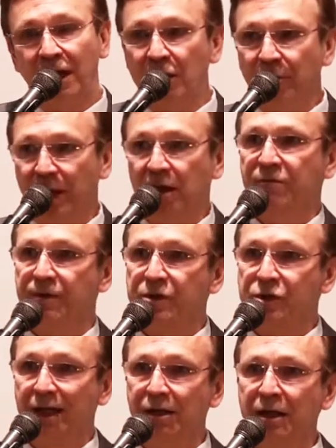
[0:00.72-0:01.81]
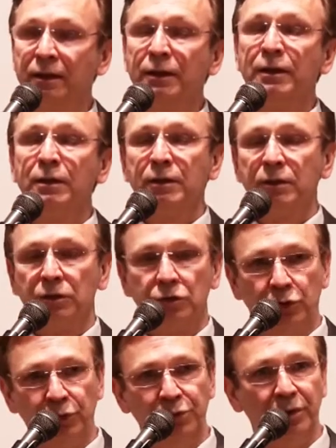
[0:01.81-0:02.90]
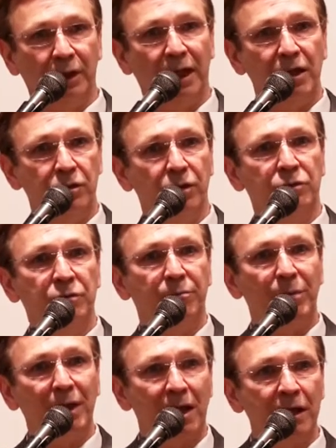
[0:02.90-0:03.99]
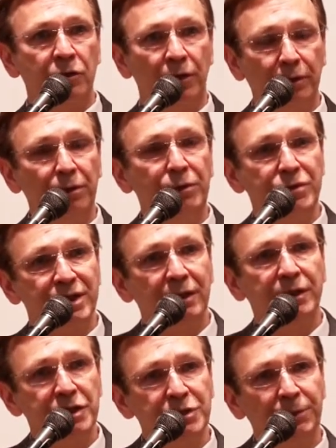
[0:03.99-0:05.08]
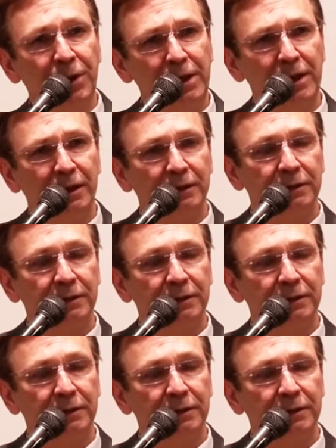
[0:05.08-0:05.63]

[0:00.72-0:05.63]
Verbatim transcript: de manifester tous les dons miraculeux du Saint-Esprit.